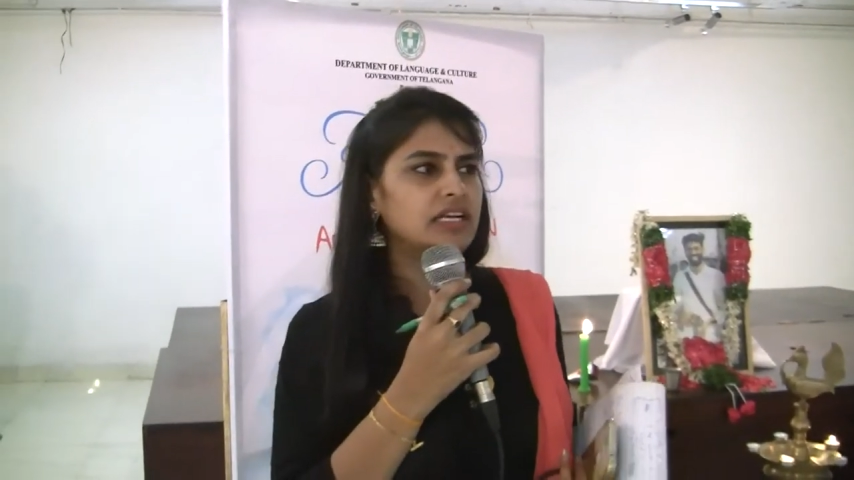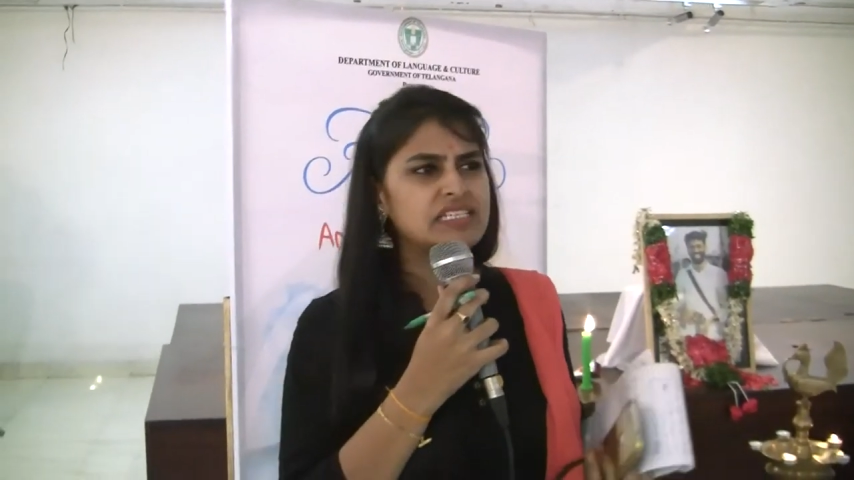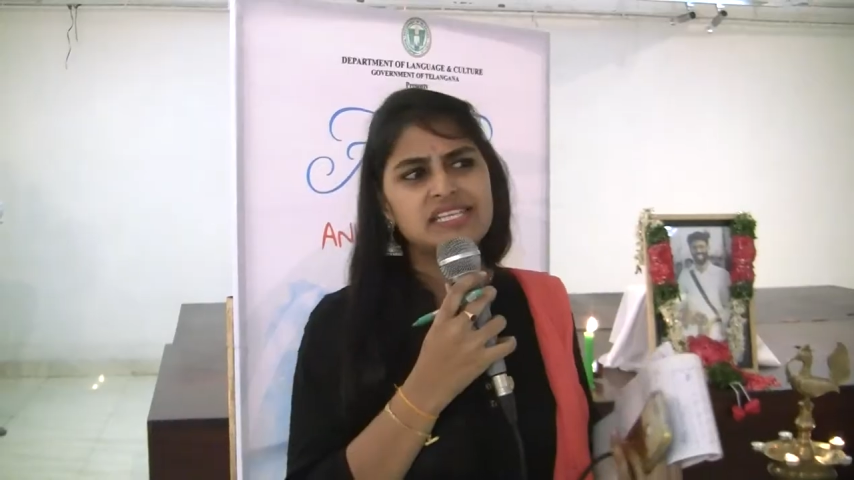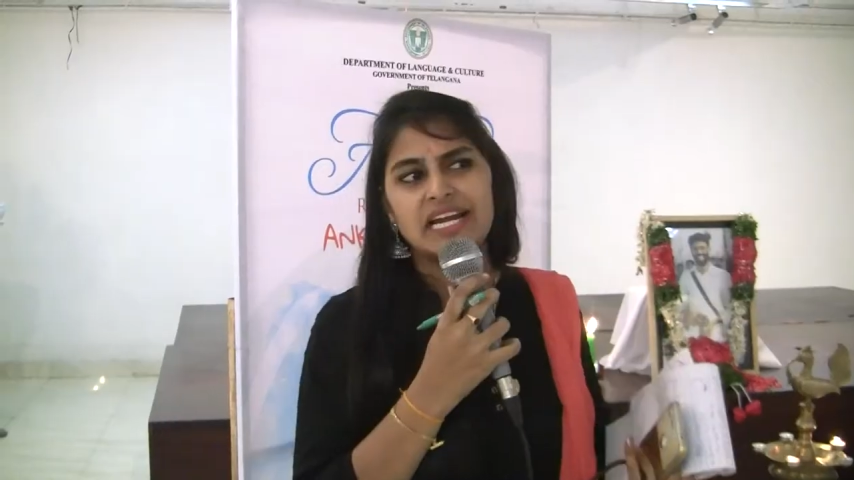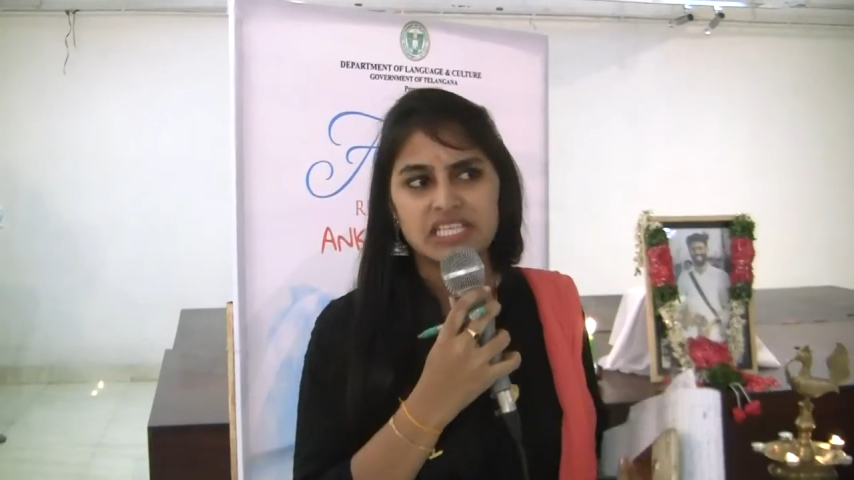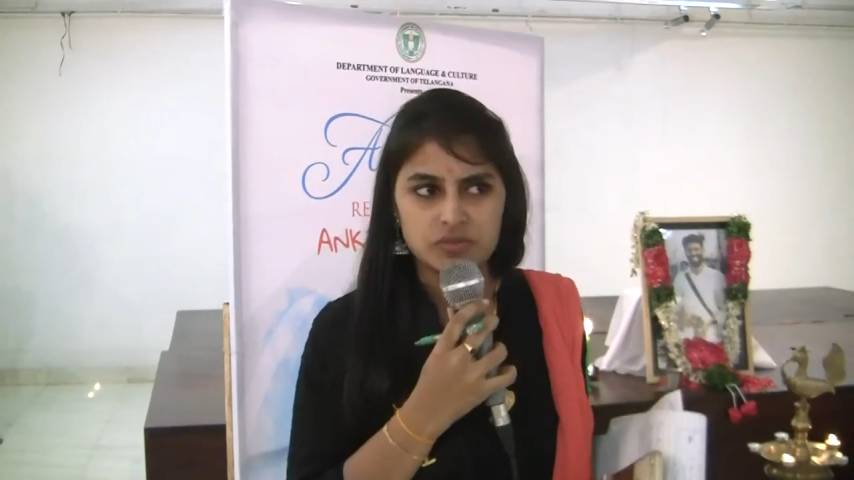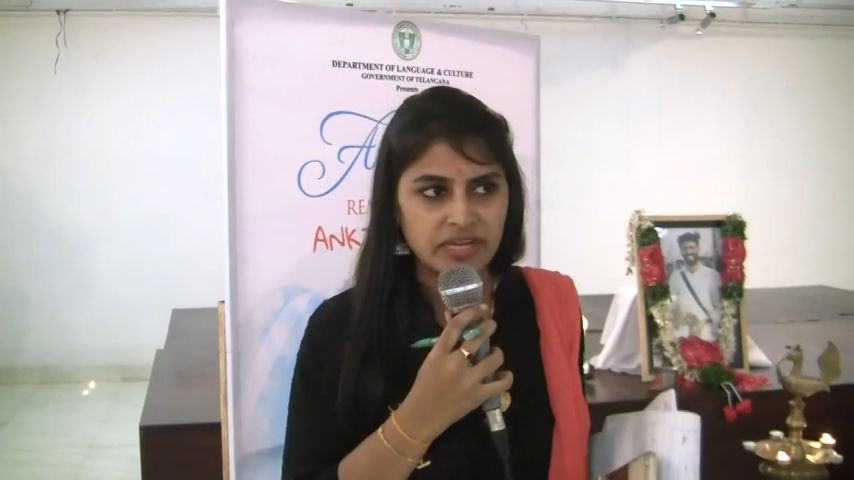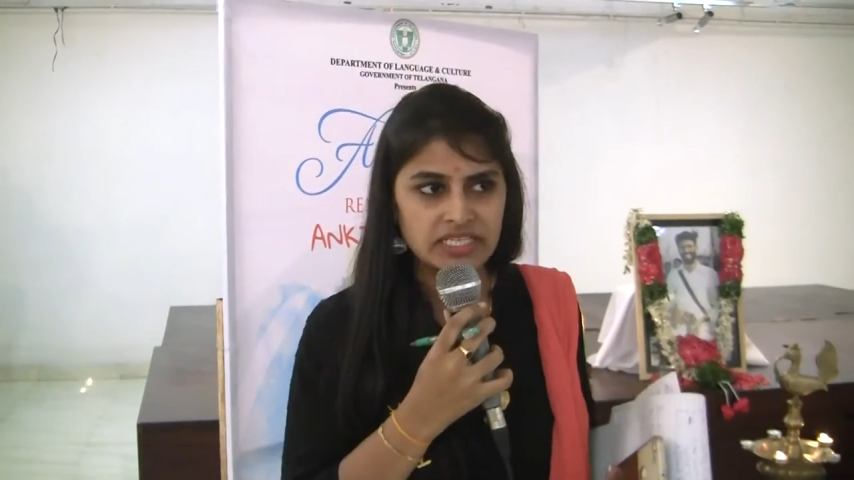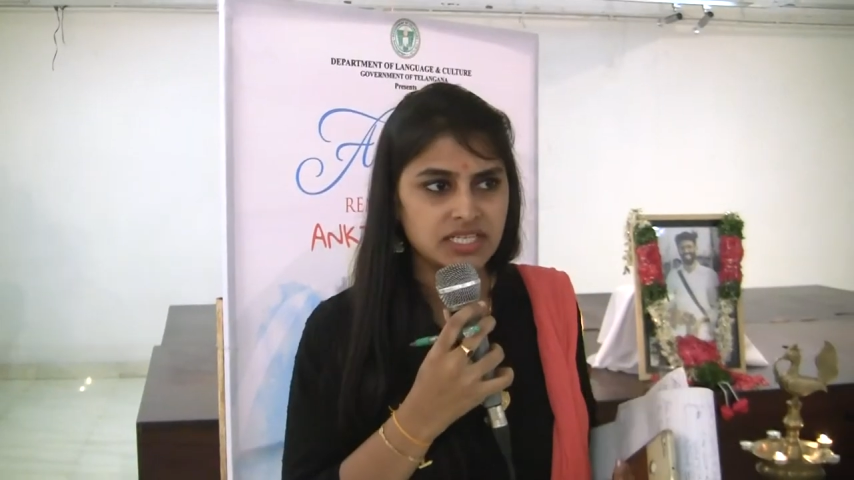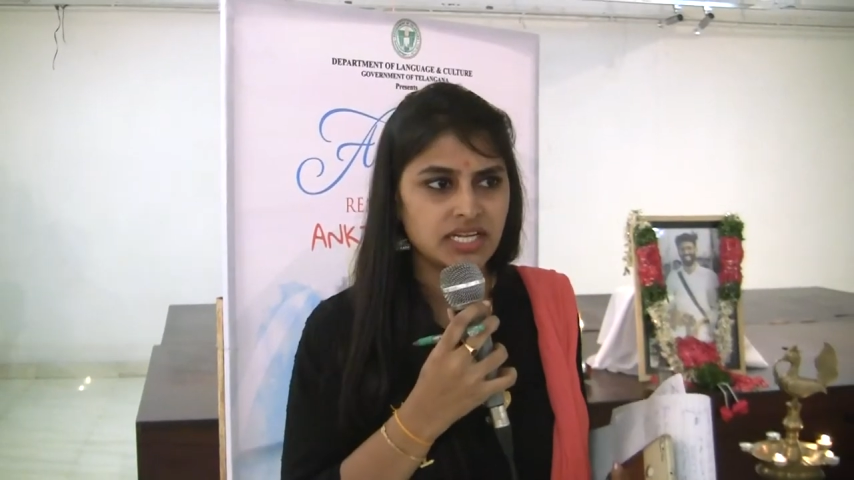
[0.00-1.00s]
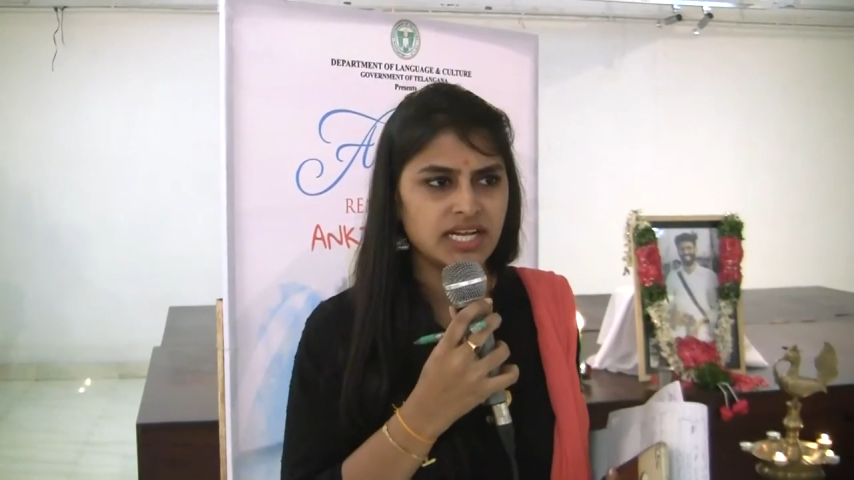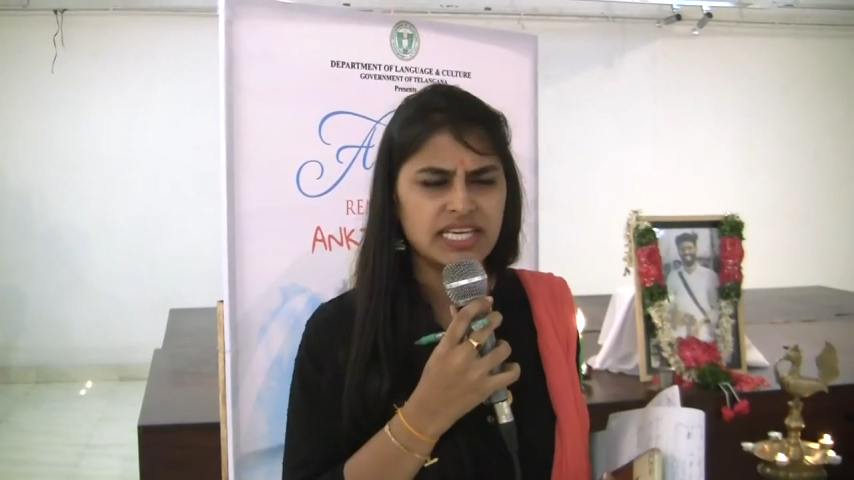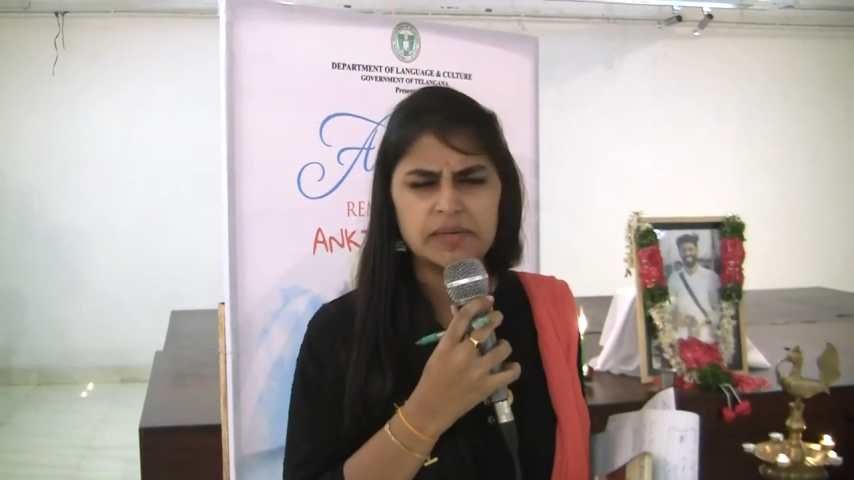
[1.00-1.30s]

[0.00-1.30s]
డిస్సాటిస్ఫాక్షన్ కానీ